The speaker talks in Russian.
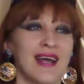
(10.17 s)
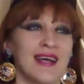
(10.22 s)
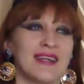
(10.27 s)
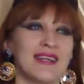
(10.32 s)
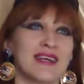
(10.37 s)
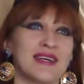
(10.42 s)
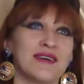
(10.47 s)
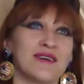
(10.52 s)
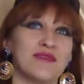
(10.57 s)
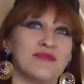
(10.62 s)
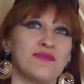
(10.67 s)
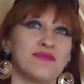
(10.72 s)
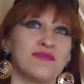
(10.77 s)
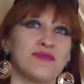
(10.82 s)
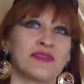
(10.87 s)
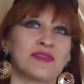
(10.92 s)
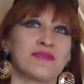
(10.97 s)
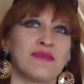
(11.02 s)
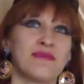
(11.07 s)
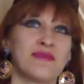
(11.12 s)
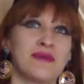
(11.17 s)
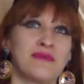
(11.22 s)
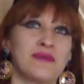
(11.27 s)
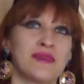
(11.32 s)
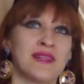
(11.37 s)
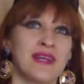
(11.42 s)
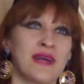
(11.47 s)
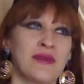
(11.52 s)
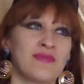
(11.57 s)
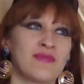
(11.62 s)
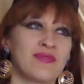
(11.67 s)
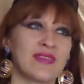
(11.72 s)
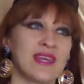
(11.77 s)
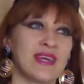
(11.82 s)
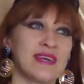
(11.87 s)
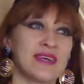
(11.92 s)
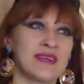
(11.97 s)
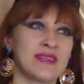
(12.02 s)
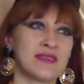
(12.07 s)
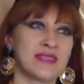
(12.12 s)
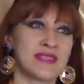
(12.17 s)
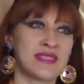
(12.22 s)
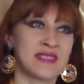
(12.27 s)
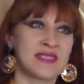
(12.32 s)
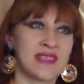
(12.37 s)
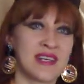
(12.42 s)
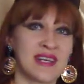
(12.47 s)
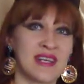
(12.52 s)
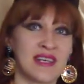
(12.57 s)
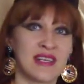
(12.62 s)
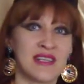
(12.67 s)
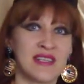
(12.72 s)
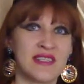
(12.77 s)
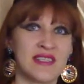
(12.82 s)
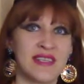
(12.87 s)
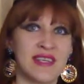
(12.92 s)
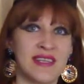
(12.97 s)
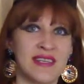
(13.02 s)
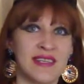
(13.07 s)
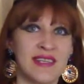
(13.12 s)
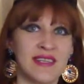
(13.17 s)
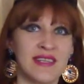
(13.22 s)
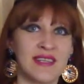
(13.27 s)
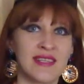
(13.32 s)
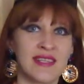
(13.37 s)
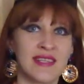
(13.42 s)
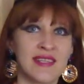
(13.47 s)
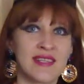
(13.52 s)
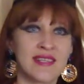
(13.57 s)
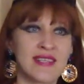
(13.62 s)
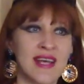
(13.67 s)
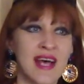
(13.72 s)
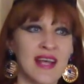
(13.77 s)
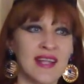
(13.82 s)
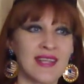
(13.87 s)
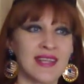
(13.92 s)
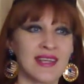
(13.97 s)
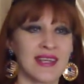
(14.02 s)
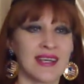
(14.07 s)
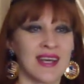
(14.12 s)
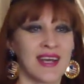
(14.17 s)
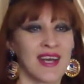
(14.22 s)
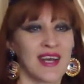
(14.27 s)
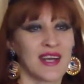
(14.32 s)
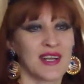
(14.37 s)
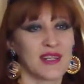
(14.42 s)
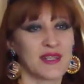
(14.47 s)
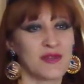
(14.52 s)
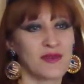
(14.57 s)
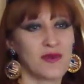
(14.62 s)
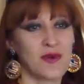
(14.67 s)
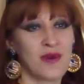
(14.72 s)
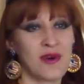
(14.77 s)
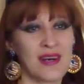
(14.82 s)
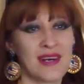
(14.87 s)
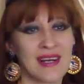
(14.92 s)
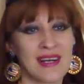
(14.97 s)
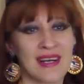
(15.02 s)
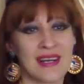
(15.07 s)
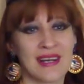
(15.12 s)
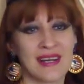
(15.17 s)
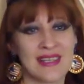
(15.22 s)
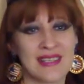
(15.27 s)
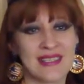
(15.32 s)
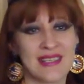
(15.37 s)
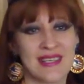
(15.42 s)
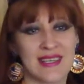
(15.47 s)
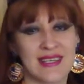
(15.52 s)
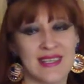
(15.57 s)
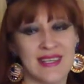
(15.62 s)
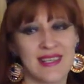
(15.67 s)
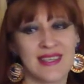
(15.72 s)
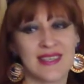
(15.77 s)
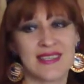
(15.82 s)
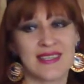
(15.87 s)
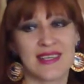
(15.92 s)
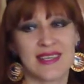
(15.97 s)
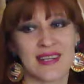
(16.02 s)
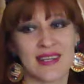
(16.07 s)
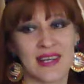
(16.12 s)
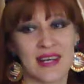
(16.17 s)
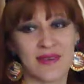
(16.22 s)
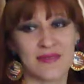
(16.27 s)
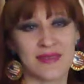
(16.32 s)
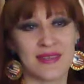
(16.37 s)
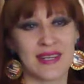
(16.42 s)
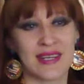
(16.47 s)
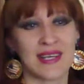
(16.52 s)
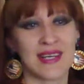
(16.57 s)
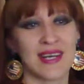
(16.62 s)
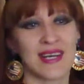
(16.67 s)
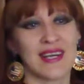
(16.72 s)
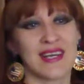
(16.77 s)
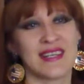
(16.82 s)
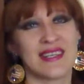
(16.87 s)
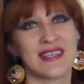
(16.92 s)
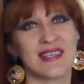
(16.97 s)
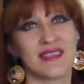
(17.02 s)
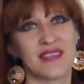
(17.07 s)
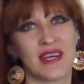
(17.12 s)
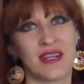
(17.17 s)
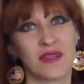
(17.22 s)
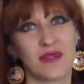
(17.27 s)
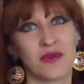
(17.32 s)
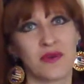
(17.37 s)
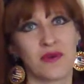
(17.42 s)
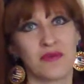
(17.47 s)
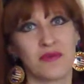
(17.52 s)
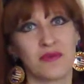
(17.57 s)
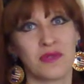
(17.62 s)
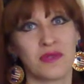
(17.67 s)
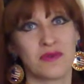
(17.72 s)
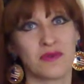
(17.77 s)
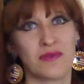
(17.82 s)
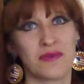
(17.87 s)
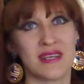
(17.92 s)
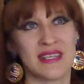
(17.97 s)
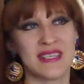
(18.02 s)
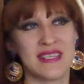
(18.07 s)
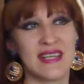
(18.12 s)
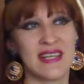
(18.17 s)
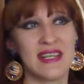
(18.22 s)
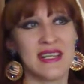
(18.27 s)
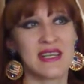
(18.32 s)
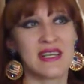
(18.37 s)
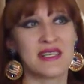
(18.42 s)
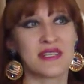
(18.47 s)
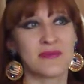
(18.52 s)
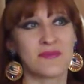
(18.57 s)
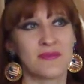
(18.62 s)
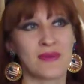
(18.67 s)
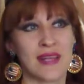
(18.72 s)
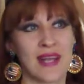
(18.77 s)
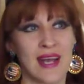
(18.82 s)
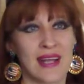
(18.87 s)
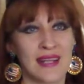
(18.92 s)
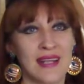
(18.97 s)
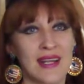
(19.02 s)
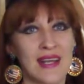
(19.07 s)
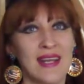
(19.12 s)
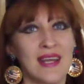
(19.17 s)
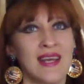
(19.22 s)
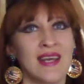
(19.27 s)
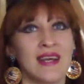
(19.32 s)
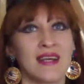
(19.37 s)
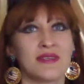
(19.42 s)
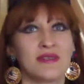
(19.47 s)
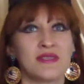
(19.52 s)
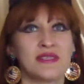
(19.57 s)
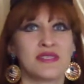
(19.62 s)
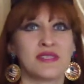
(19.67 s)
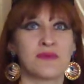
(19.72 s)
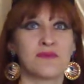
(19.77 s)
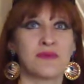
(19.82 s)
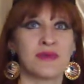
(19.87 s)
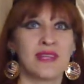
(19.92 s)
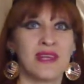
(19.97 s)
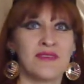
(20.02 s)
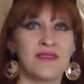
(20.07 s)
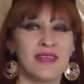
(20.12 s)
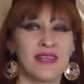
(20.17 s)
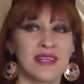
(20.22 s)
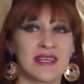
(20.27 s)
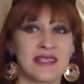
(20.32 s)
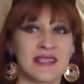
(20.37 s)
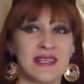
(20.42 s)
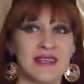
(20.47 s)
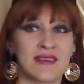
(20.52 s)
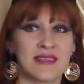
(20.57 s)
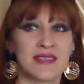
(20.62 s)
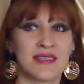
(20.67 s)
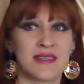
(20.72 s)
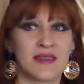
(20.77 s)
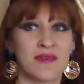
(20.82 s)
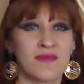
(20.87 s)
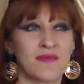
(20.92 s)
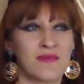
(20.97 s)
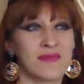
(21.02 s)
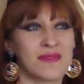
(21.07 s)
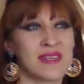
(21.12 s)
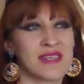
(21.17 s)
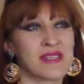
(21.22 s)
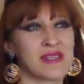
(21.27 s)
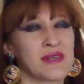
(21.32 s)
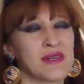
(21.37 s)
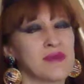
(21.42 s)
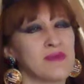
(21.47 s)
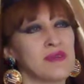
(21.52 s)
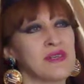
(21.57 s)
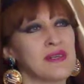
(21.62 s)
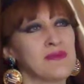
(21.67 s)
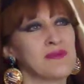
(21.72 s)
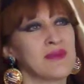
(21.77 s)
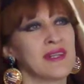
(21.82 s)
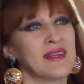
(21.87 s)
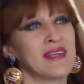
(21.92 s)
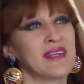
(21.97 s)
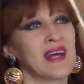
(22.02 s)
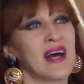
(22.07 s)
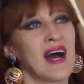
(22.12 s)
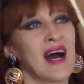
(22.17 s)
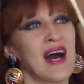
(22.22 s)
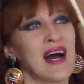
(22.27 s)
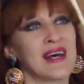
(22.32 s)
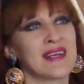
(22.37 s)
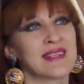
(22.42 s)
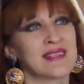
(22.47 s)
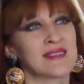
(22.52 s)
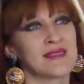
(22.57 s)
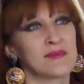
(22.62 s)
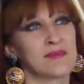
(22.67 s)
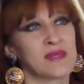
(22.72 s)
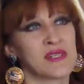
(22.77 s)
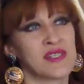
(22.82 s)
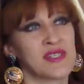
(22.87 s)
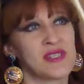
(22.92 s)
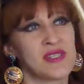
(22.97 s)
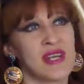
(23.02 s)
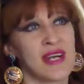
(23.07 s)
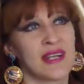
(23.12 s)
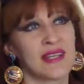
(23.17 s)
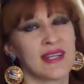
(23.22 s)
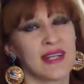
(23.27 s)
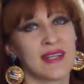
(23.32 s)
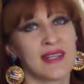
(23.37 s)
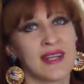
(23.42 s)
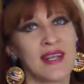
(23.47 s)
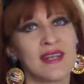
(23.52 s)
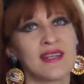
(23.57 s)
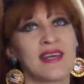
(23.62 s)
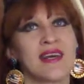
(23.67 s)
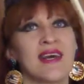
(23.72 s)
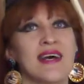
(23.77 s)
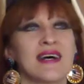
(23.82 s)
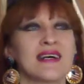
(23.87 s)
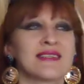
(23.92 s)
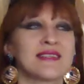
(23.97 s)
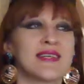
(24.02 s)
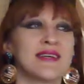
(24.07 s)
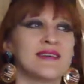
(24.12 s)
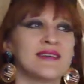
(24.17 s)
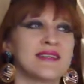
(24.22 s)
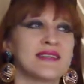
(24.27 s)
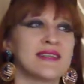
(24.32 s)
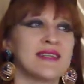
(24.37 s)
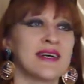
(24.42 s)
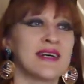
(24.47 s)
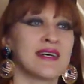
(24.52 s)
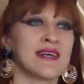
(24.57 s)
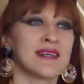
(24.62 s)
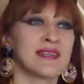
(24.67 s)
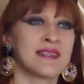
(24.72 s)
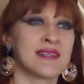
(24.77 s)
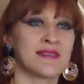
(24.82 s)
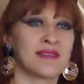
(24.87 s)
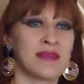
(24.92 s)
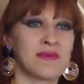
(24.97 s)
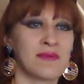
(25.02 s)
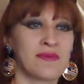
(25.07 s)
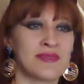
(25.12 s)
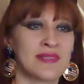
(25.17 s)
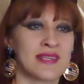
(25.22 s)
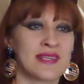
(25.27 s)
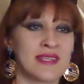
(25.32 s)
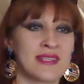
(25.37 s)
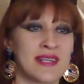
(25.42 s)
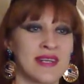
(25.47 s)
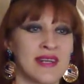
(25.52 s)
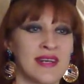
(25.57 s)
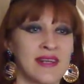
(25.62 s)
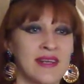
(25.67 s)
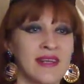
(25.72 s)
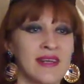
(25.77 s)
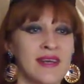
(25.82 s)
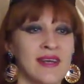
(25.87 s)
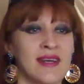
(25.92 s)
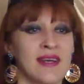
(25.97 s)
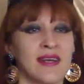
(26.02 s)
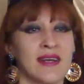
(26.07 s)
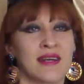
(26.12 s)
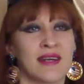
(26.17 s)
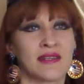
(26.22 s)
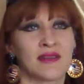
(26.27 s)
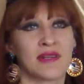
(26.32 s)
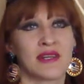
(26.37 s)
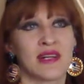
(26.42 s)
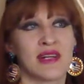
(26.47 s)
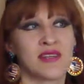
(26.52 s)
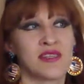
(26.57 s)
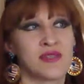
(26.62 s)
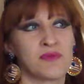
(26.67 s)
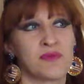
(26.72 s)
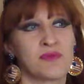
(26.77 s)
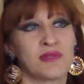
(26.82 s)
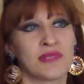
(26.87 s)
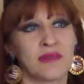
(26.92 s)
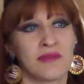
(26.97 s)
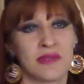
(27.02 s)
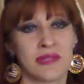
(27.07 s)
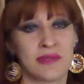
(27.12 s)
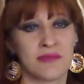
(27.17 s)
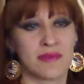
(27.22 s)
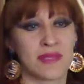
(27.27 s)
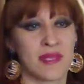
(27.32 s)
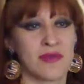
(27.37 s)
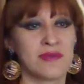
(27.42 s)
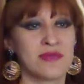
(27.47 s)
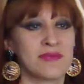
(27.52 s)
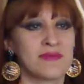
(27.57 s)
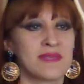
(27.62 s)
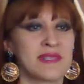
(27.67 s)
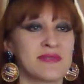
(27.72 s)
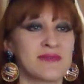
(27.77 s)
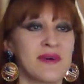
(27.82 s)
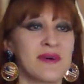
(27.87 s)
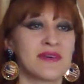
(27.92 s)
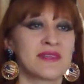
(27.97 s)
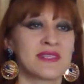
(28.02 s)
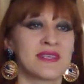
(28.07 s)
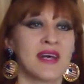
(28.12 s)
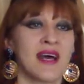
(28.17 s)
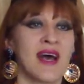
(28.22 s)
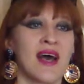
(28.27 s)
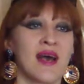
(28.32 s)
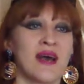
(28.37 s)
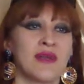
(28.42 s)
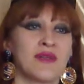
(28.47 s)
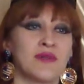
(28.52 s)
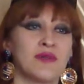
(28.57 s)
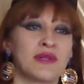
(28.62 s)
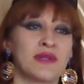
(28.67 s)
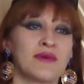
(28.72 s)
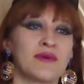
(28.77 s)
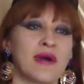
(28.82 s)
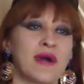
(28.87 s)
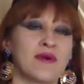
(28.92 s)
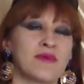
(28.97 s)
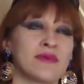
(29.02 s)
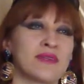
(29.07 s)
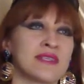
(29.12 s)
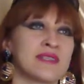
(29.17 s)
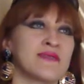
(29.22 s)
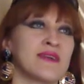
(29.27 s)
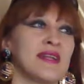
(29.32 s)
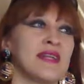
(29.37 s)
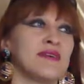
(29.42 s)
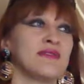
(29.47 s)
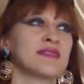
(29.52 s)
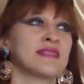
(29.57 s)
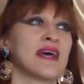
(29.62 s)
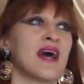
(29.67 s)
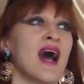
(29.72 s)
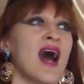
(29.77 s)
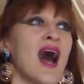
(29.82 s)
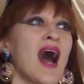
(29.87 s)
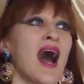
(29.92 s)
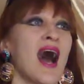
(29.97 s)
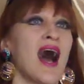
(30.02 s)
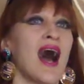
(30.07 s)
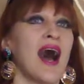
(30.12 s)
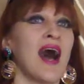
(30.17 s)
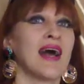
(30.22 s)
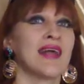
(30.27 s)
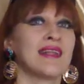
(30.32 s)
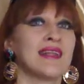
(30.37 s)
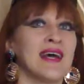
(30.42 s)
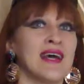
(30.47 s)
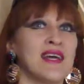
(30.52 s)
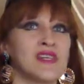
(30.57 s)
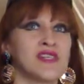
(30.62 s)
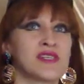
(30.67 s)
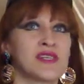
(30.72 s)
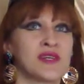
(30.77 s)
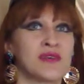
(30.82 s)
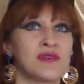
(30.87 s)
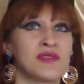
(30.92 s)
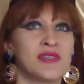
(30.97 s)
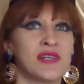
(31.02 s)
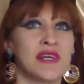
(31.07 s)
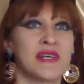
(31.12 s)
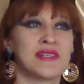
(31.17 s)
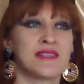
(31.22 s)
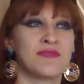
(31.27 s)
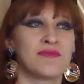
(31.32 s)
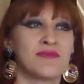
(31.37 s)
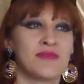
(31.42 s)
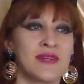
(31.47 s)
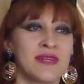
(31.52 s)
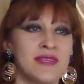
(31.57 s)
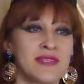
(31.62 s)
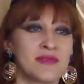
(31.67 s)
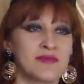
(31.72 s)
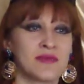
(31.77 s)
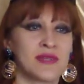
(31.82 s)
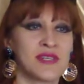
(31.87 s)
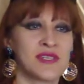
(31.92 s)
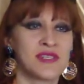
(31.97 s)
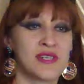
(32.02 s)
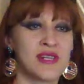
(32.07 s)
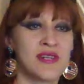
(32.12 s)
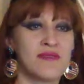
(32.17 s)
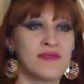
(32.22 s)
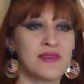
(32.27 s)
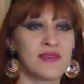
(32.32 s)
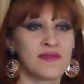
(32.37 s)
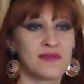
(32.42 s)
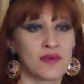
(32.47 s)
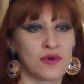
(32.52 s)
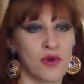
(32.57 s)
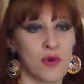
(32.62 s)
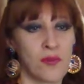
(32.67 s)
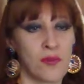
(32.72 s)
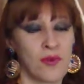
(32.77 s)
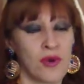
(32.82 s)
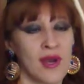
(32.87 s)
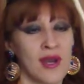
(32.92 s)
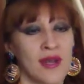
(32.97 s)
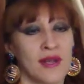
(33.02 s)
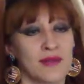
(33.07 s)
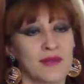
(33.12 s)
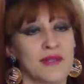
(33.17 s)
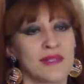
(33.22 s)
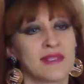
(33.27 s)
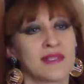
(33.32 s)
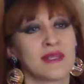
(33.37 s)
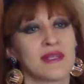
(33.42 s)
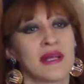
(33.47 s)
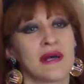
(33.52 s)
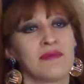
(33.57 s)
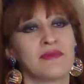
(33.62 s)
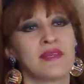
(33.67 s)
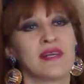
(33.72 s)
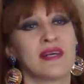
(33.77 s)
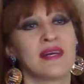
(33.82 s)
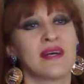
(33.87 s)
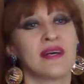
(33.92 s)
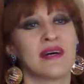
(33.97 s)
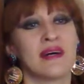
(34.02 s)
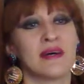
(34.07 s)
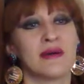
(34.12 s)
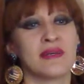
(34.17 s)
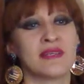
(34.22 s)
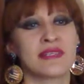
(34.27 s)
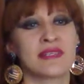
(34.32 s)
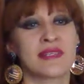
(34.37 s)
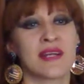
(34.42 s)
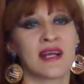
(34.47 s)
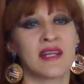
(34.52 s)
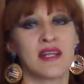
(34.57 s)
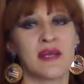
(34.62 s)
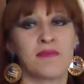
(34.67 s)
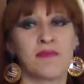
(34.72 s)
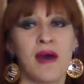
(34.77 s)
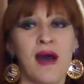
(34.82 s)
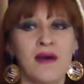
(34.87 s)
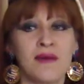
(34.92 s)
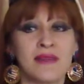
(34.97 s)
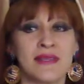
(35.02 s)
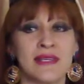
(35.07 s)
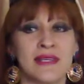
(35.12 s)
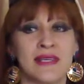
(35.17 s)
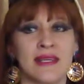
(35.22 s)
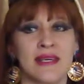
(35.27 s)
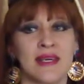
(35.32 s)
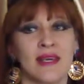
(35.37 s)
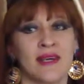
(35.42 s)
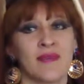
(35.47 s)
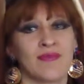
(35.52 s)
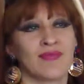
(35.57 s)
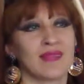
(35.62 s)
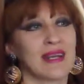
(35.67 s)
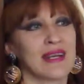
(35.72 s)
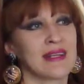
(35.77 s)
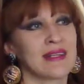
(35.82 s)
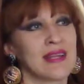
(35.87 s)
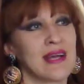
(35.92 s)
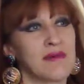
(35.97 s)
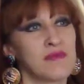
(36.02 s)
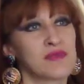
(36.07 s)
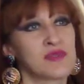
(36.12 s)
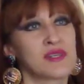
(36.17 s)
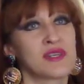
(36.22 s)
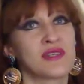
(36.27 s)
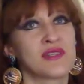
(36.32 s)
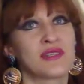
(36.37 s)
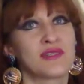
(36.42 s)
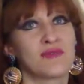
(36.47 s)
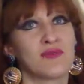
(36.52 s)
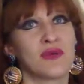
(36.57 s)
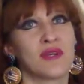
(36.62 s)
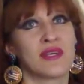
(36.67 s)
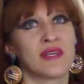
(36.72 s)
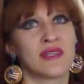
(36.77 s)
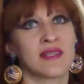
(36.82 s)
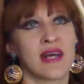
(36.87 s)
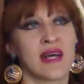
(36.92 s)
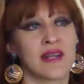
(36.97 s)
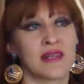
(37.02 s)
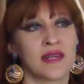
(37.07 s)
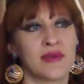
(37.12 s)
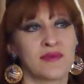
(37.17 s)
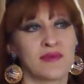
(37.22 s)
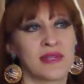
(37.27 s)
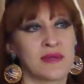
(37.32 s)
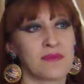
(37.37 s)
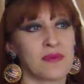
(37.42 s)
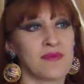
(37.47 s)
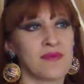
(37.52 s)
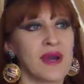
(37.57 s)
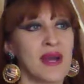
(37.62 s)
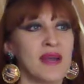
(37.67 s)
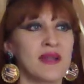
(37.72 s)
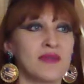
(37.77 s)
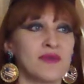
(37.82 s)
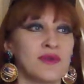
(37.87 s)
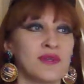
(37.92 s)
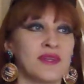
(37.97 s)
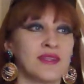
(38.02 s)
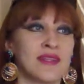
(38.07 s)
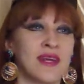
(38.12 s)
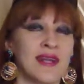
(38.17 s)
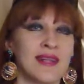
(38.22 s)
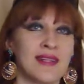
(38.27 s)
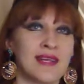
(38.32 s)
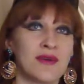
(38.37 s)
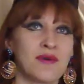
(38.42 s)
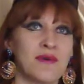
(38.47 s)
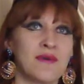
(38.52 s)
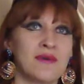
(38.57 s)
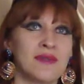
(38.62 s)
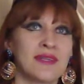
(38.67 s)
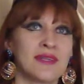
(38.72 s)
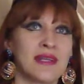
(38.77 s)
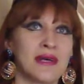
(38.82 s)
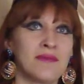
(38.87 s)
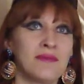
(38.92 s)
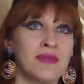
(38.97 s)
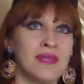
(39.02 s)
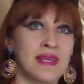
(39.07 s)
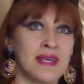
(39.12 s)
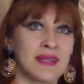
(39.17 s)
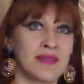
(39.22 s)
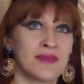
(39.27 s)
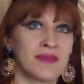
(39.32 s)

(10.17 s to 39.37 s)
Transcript: Так вот, во времена Э, с середины 30-х до середины 40-х. Янтарную комнату вывозили и спрятали, то есть половина осталась, даже не половина, а почти одна треть осталась на Савдеповской стороне, который раньше был Советским Союзом назывался, до того, как он развалился. А дальше ее часть фрицы утащили в Европу, то есть там, где страны Балтики, там уже свой янтарь его добывают, но янтарной комнаты там нет.